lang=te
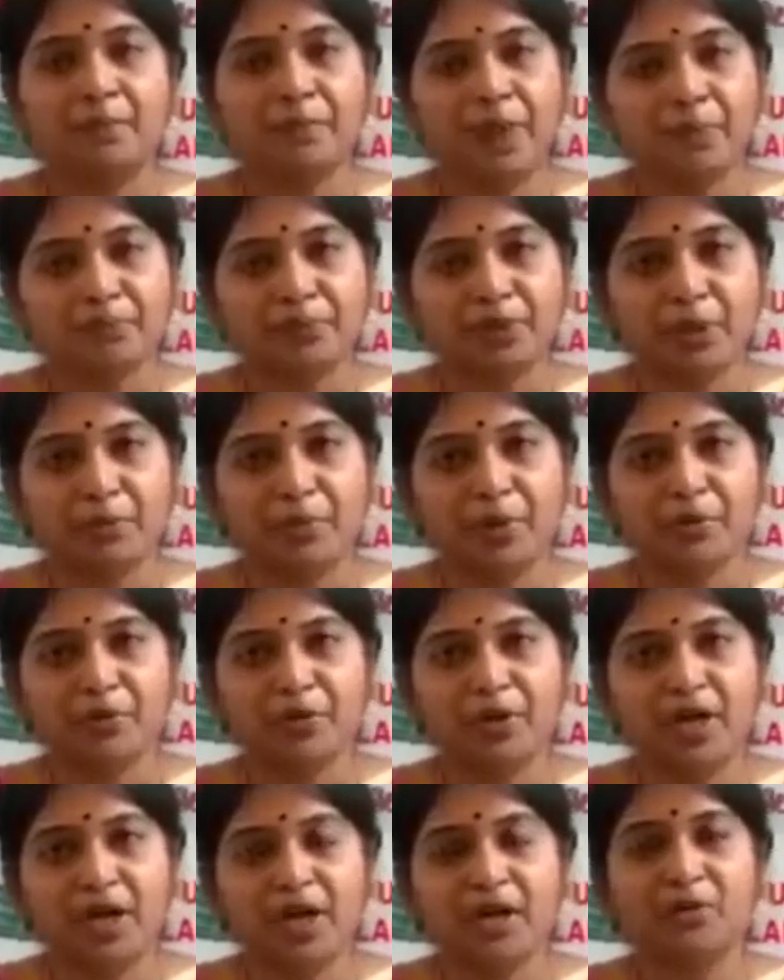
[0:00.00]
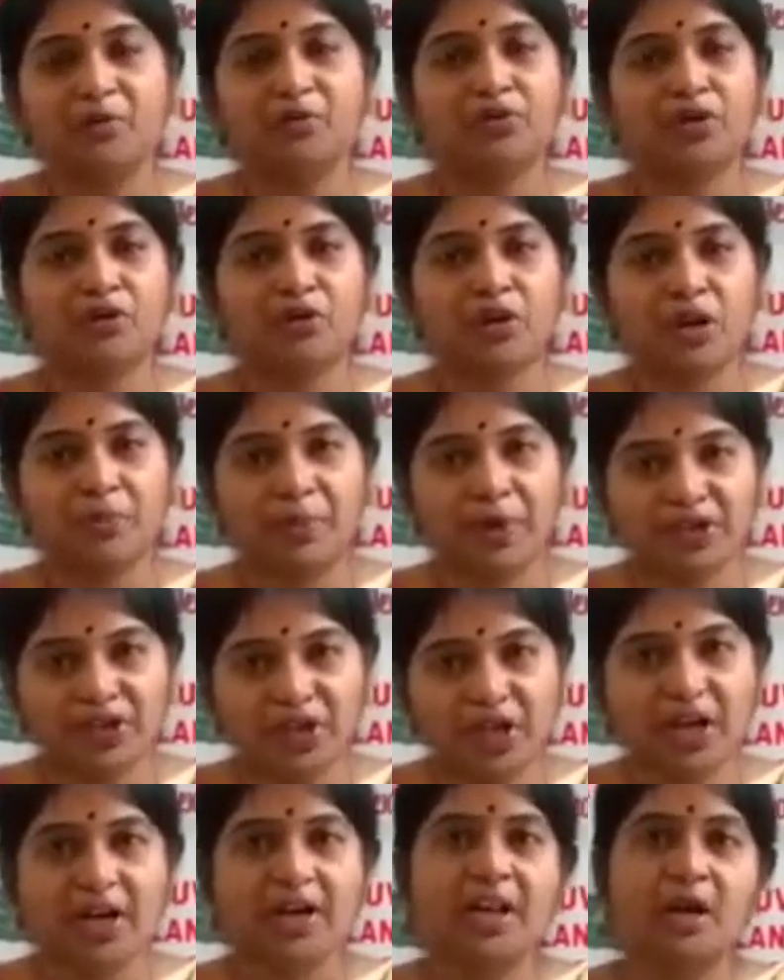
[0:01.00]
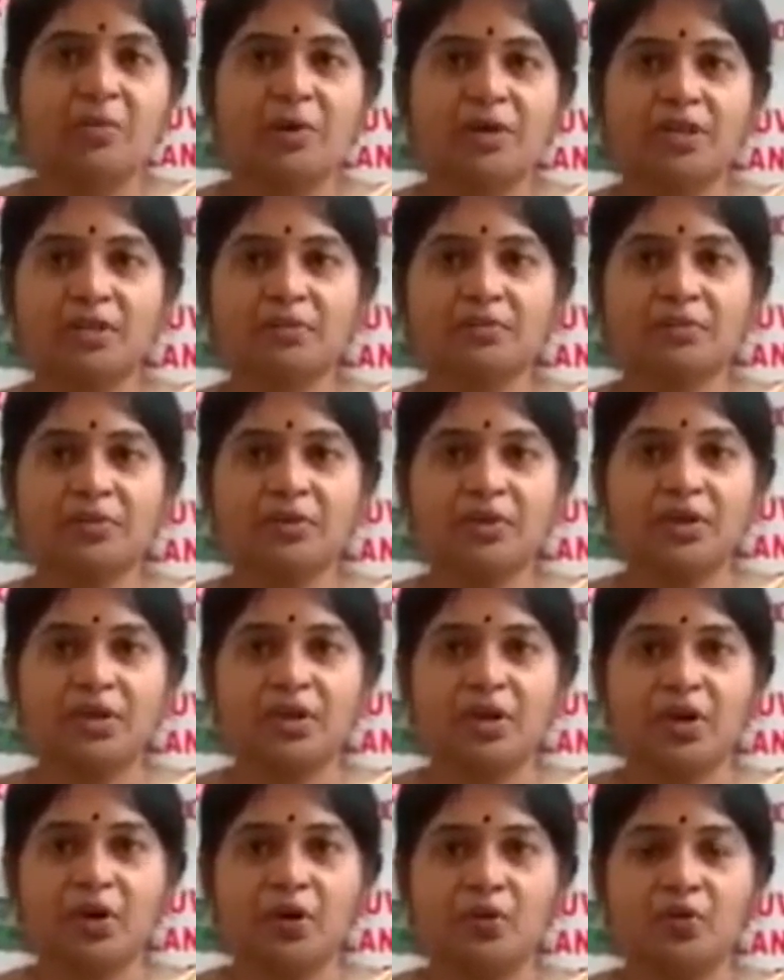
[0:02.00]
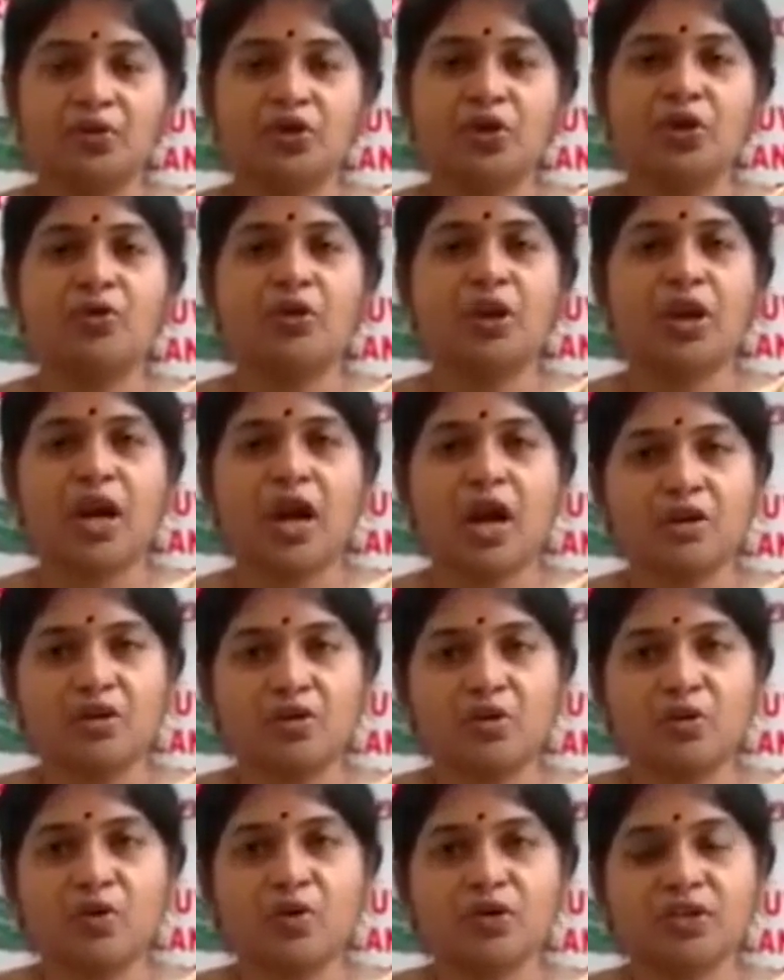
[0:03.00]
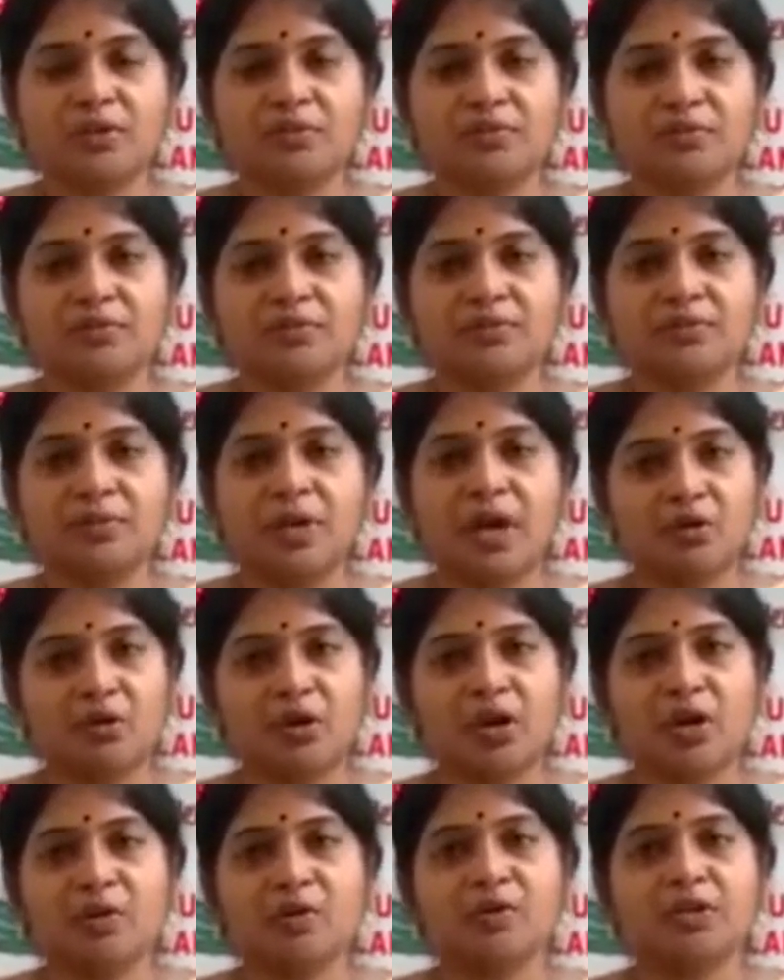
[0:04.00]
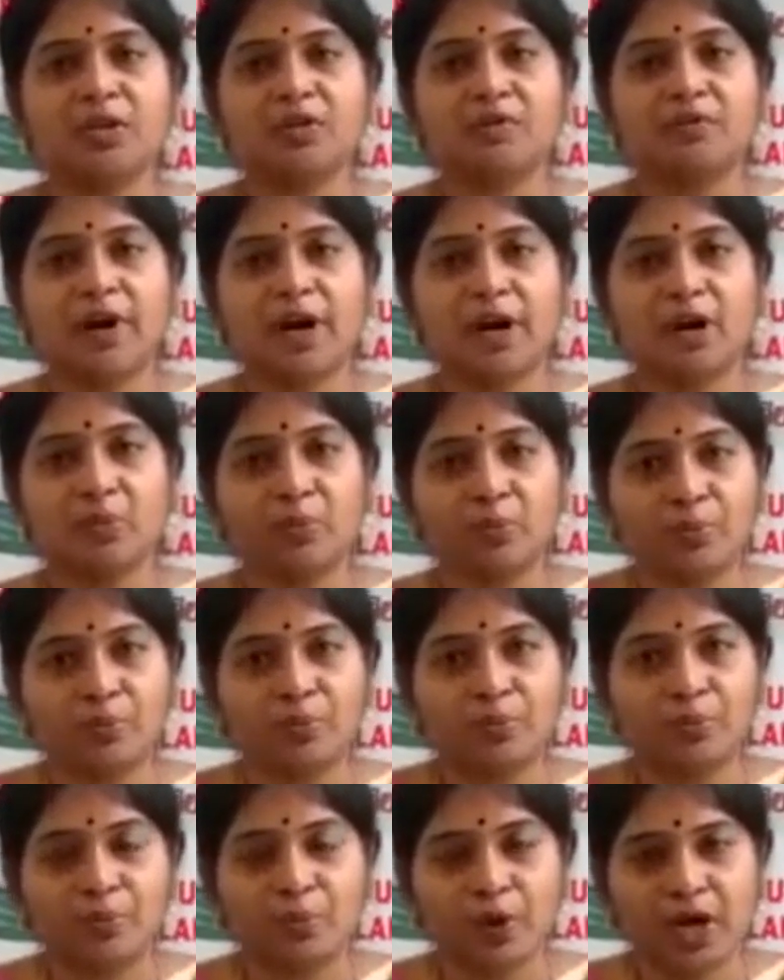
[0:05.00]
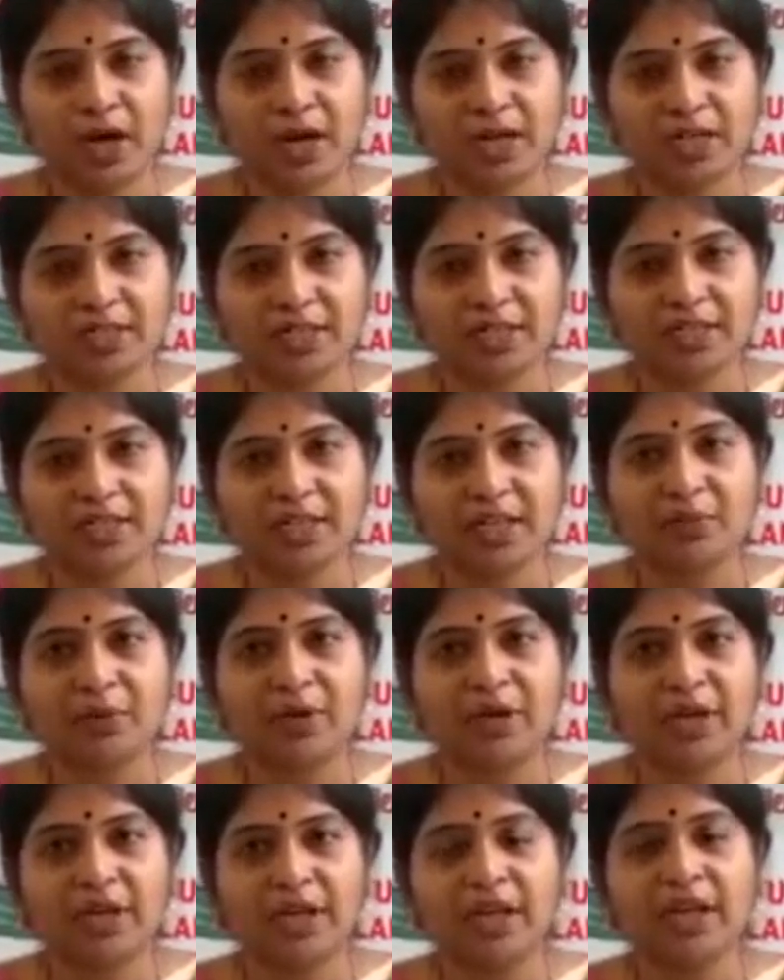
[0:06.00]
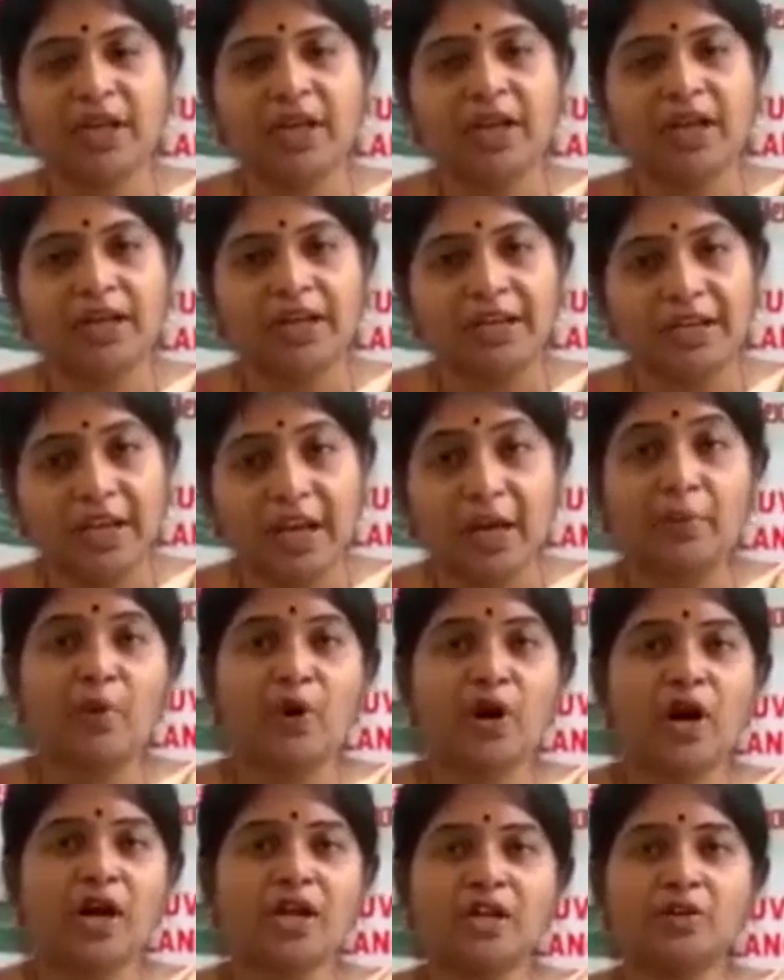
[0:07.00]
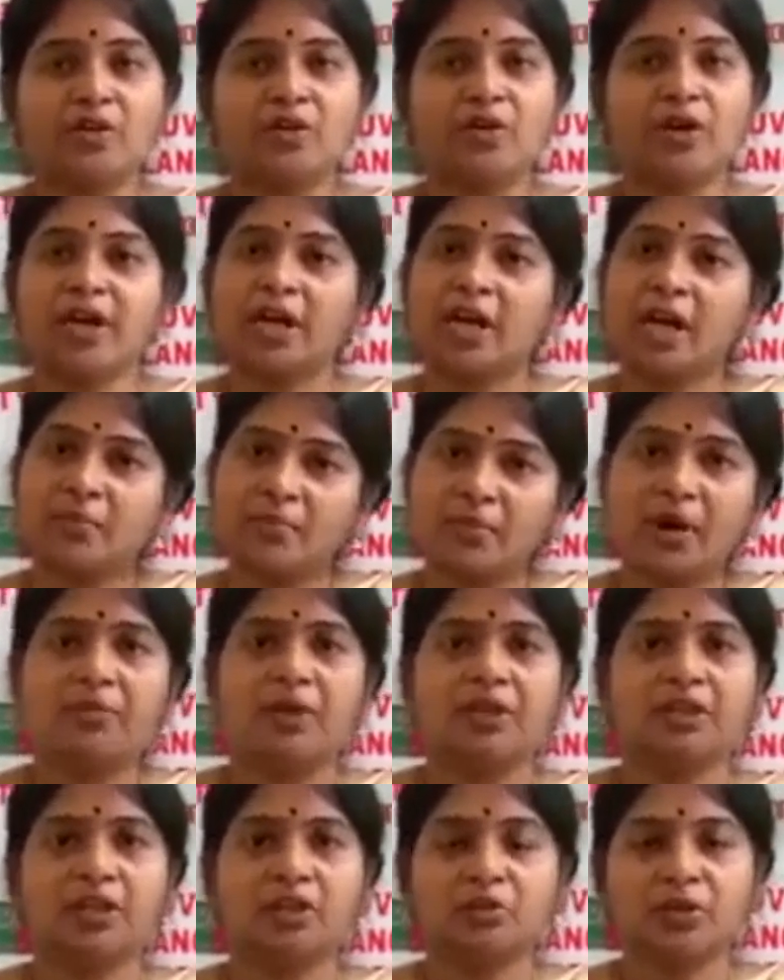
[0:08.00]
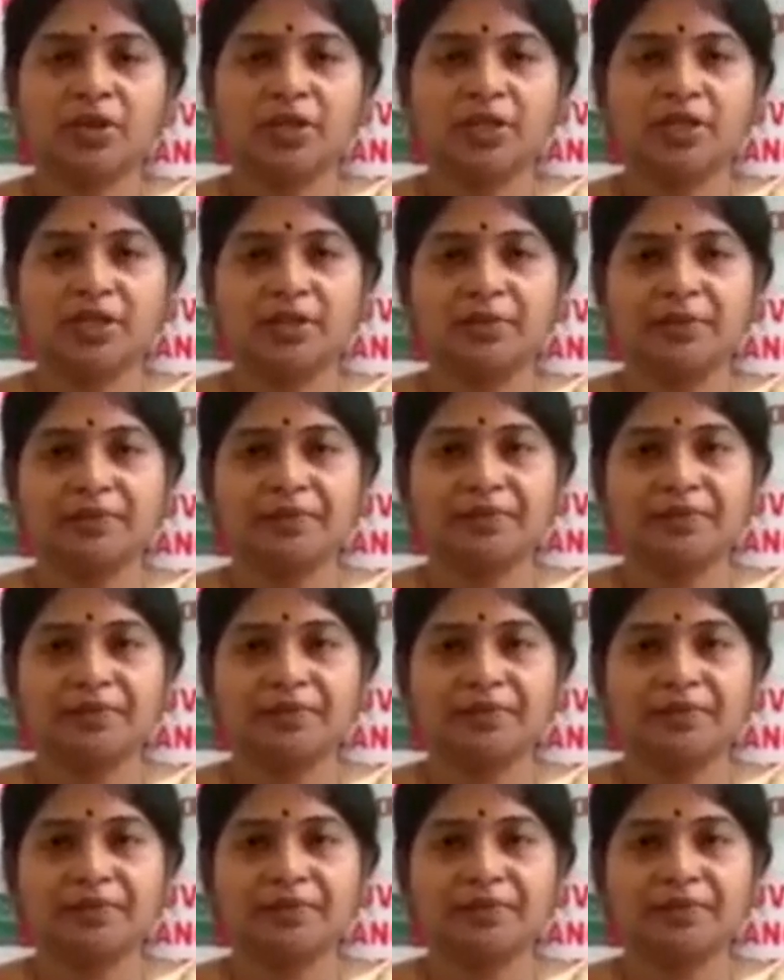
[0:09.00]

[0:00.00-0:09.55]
మేము తప్పకుండా ఉద్యోగుల పక్షాన నిలబడతాం ఉద్యోగుల హక్కు కోసం హక్కుల కోసం వాళ్ళు పోరాటం చేసినటువంటి ఏ పోరాటంలోనైనా మా మద్దతు ఉంటుంది